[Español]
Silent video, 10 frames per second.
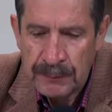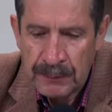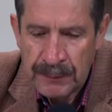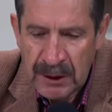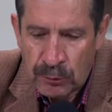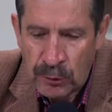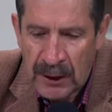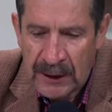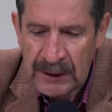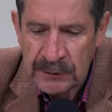
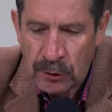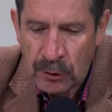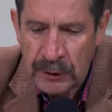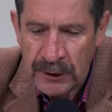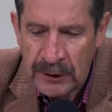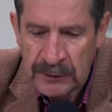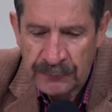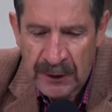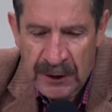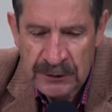vinculares o
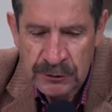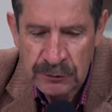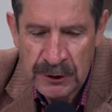identificación